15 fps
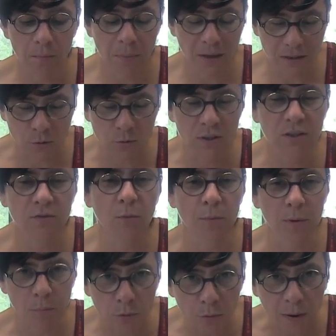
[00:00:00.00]
pas exhaustivement,
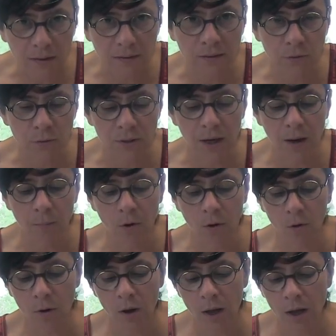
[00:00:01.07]
mais plus
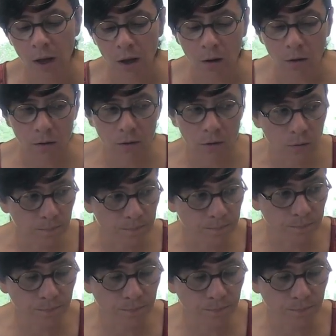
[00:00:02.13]
particulièrement euh,